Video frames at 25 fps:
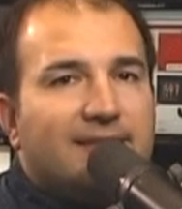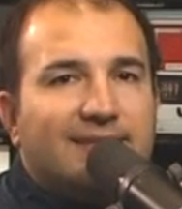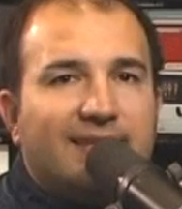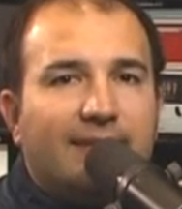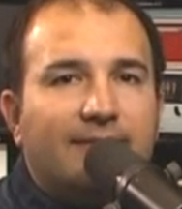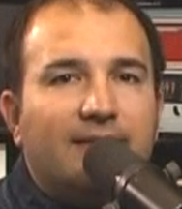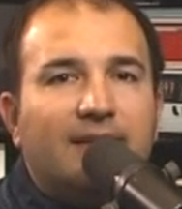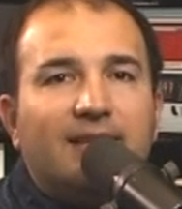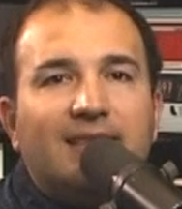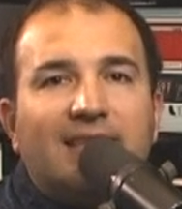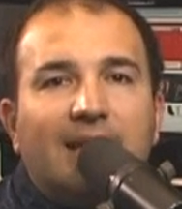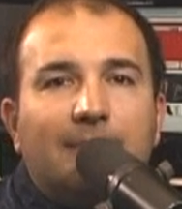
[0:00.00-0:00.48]

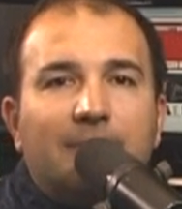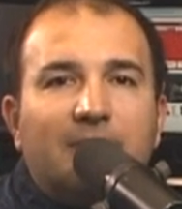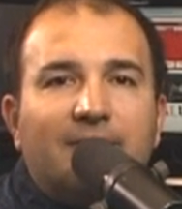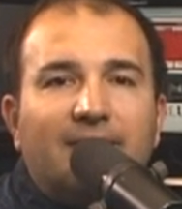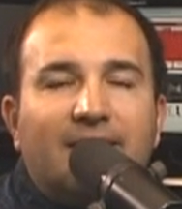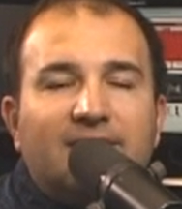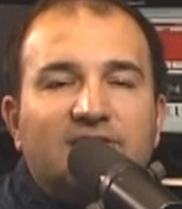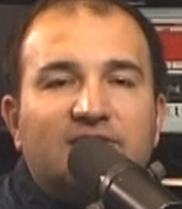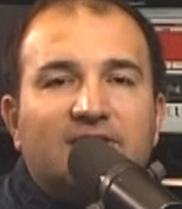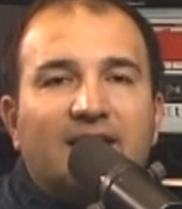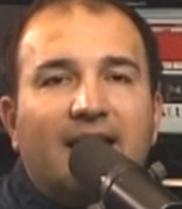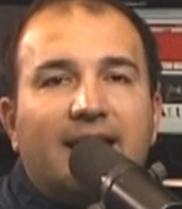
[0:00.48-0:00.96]
Sevgili Number
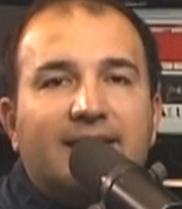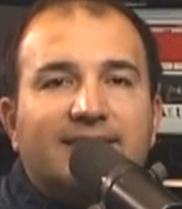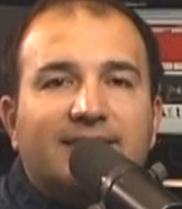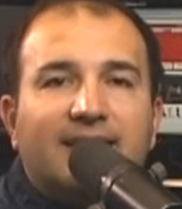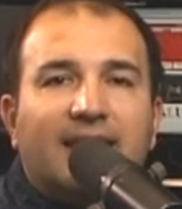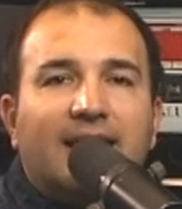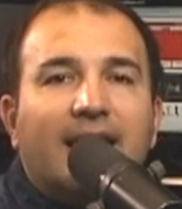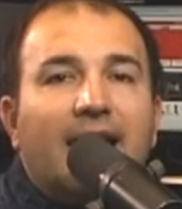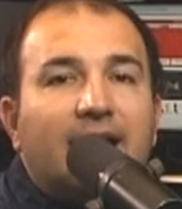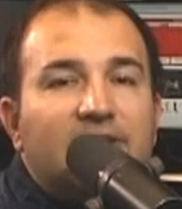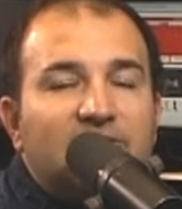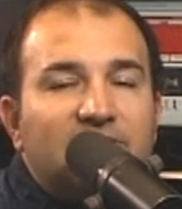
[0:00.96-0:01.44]
One'cılar
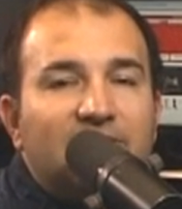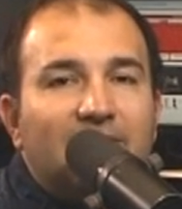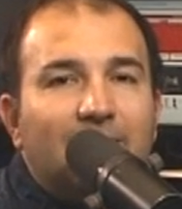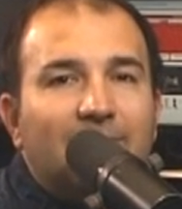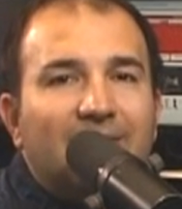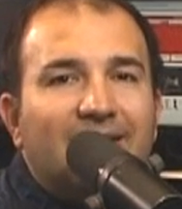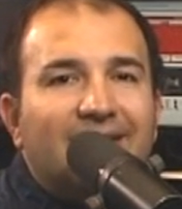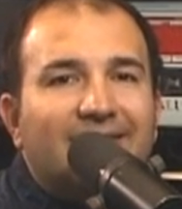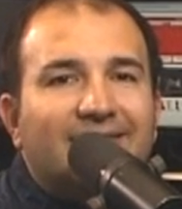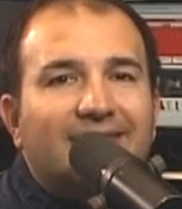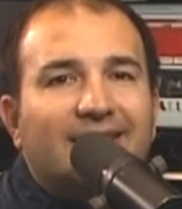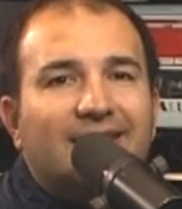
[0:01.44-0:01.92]
Sinan Akçıl ile
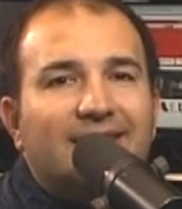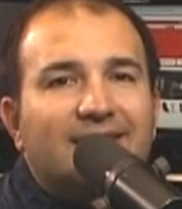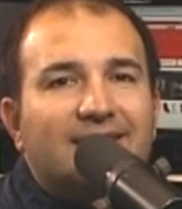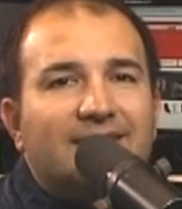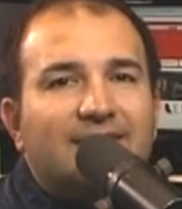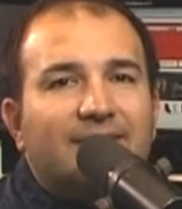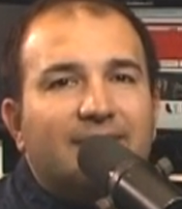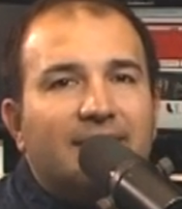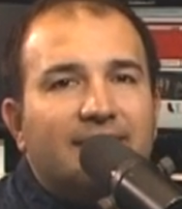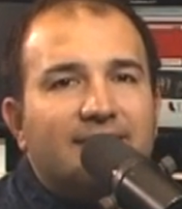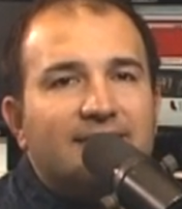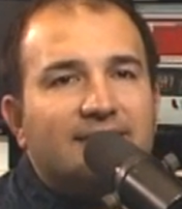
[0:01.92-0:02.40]

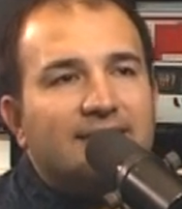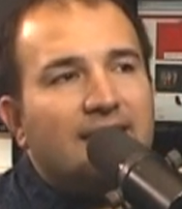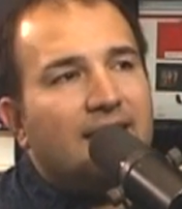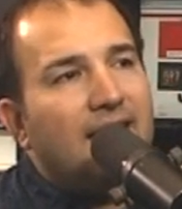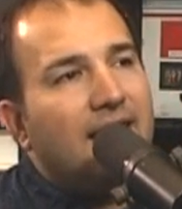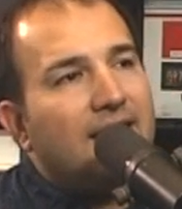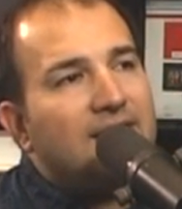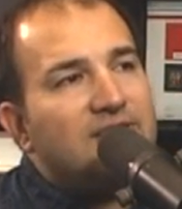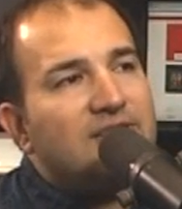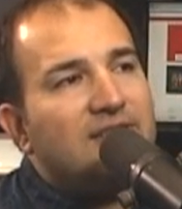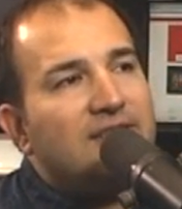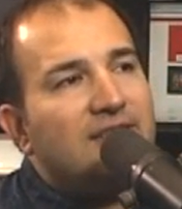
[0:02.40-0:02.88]
birlikteyiz ve Sinan
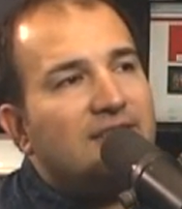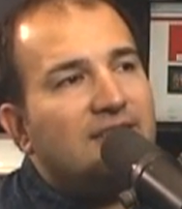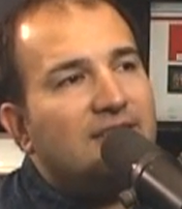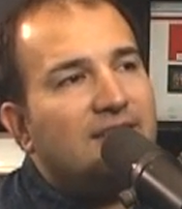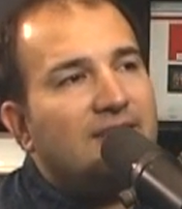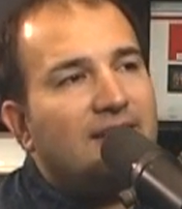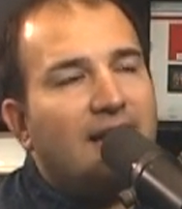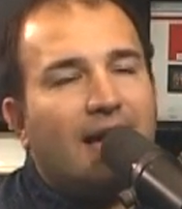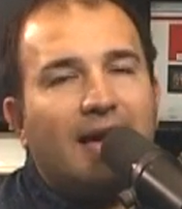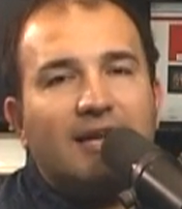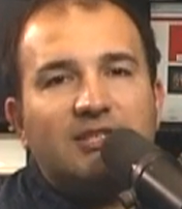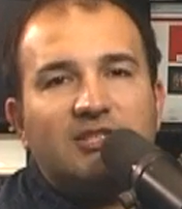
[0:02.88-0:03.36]

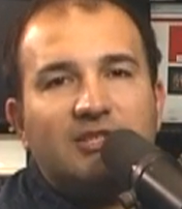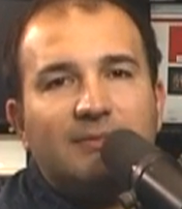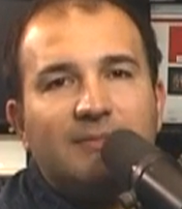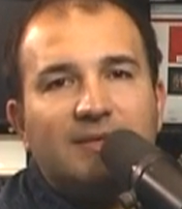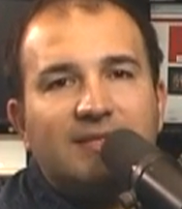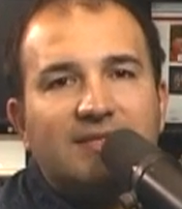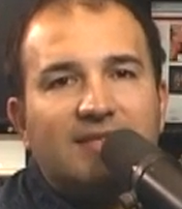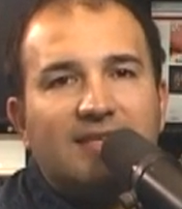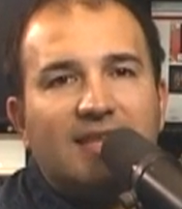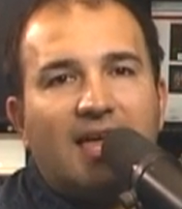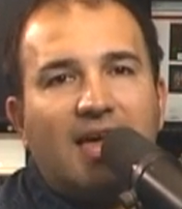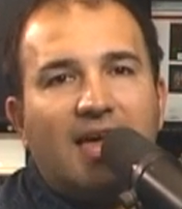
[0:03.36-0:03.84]
Akçıl
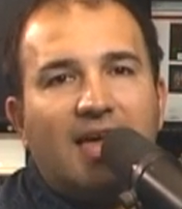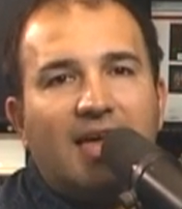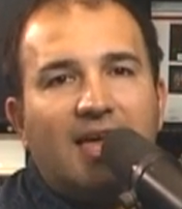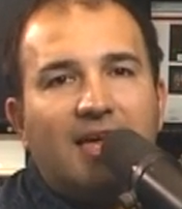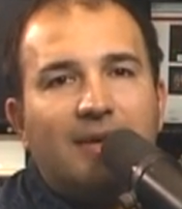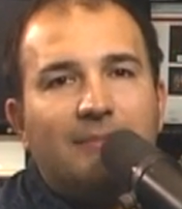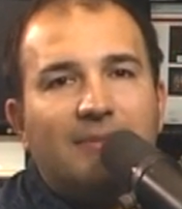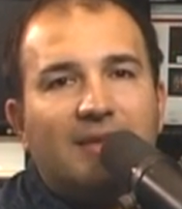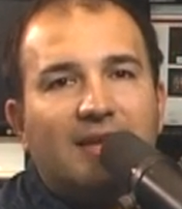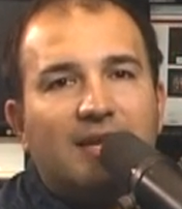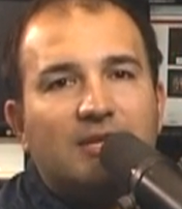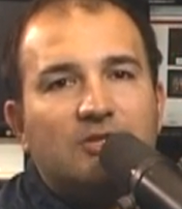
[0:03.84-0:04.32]

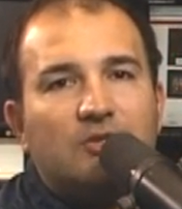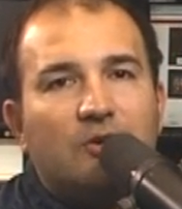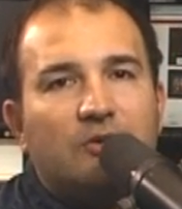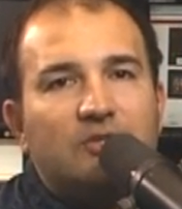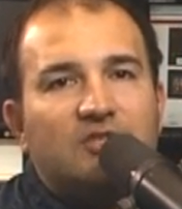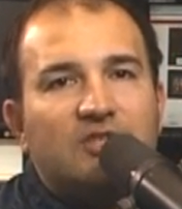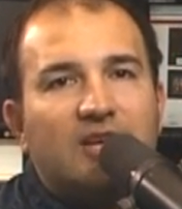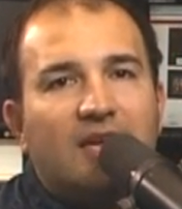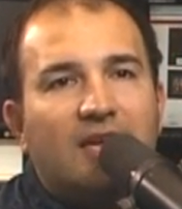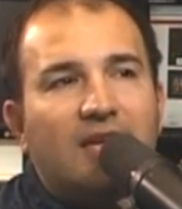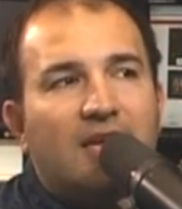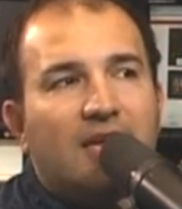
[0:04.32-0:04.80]
karşımızda biraz
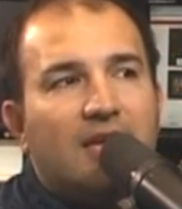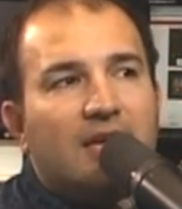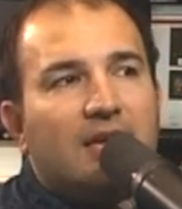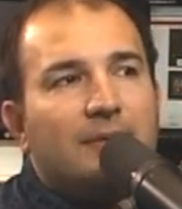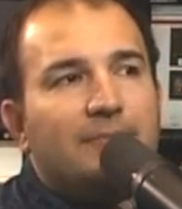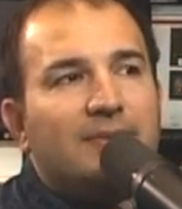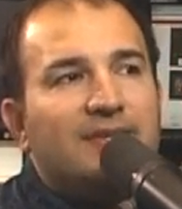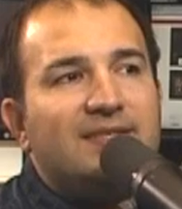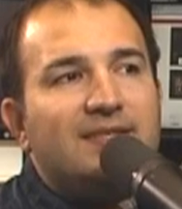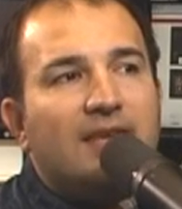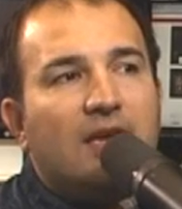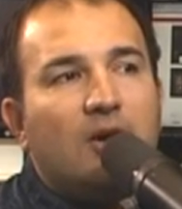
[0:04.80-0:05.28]
önce
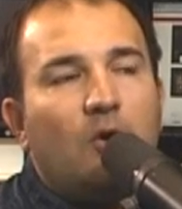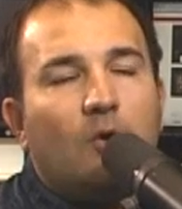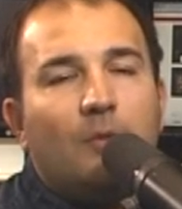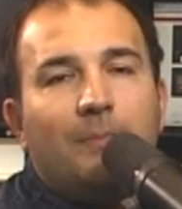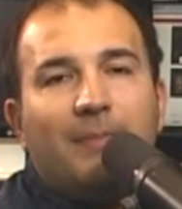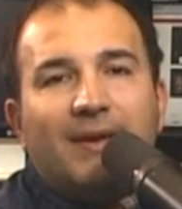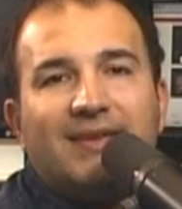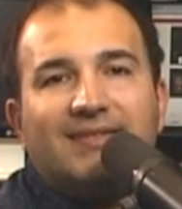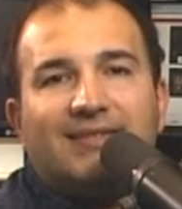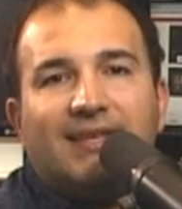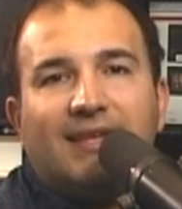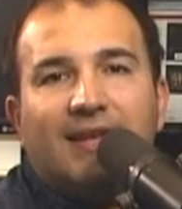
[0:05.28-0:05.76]
bize o
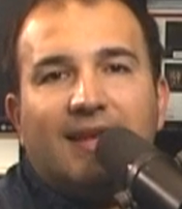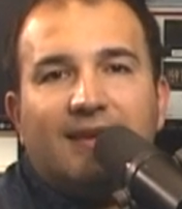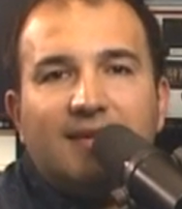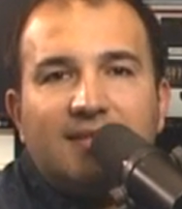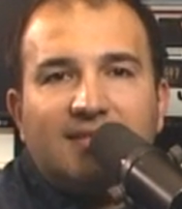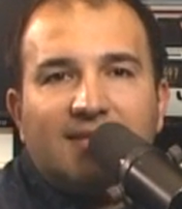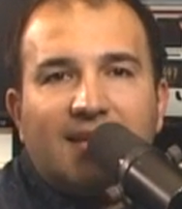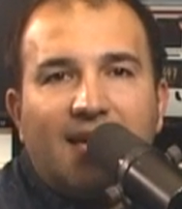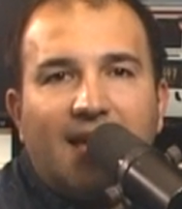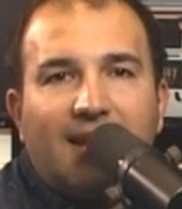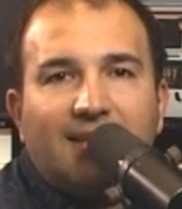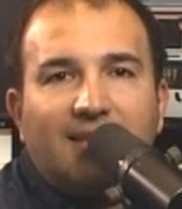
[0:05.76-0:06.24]
bestelerini
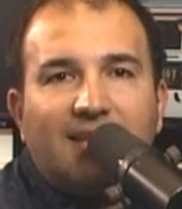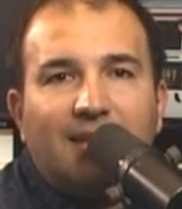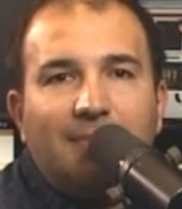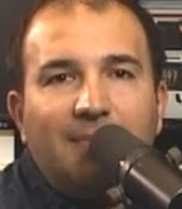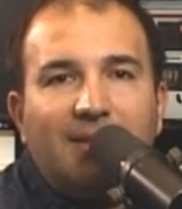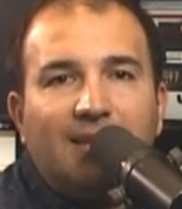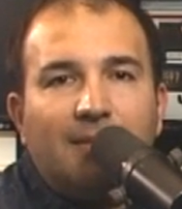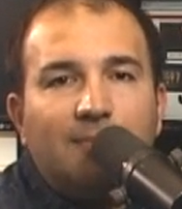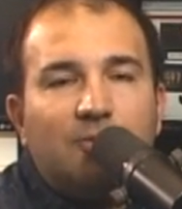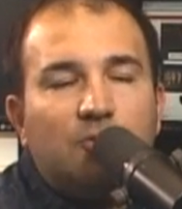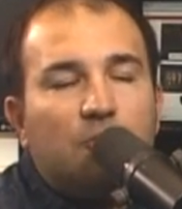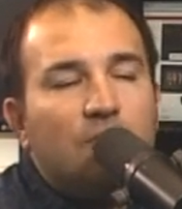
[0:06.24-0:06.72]
sayarken
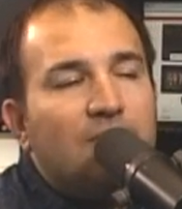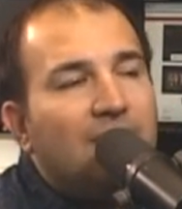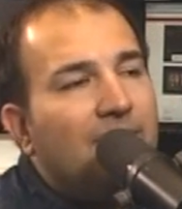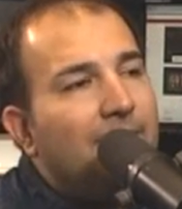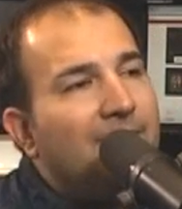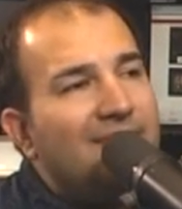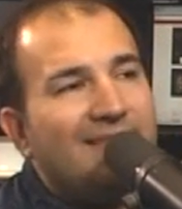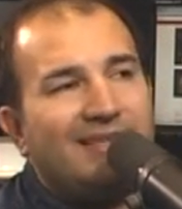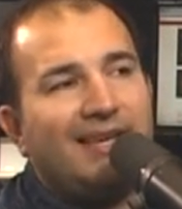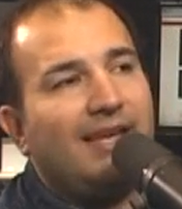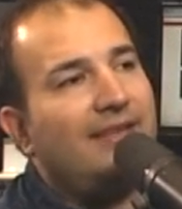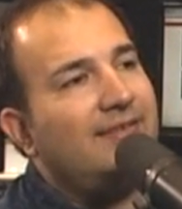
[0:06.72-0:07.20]
benim
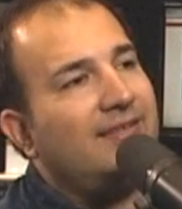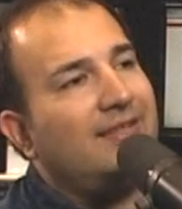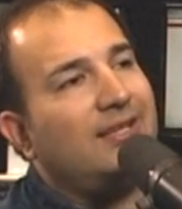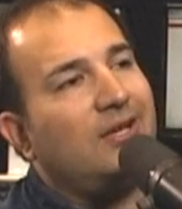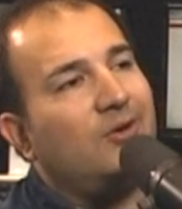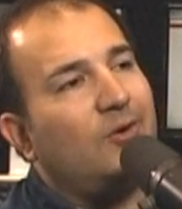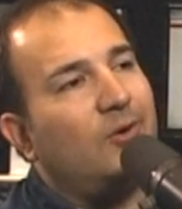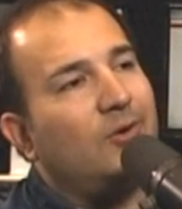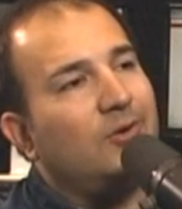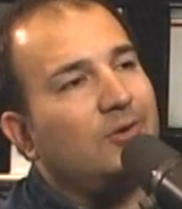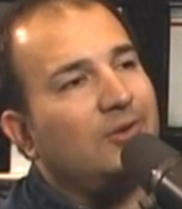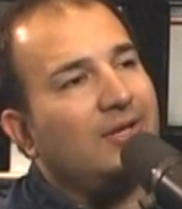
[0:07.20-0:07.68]
tüylerim diken
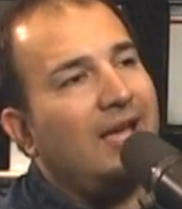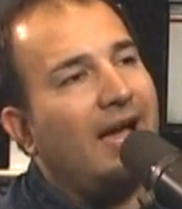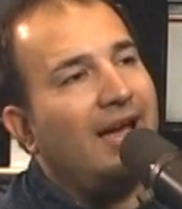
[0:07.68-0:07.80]
diken oldu.